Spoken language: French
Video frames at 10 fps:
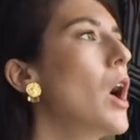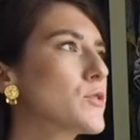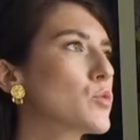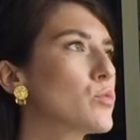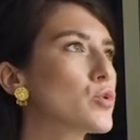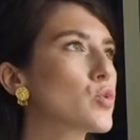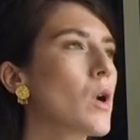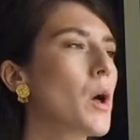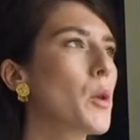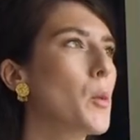Ils ont
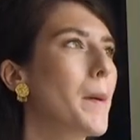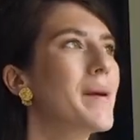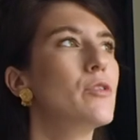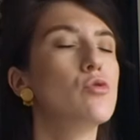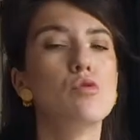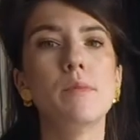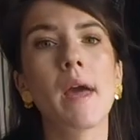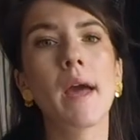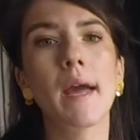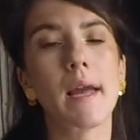besoin de pas mal de
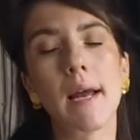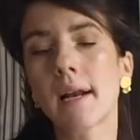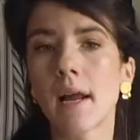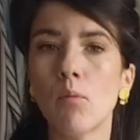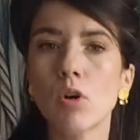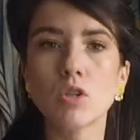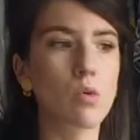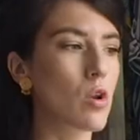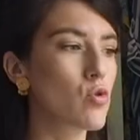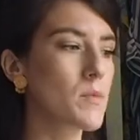lumière et là clairement
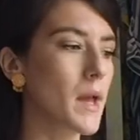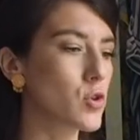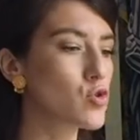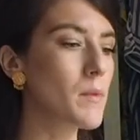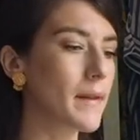ils ont la lumière du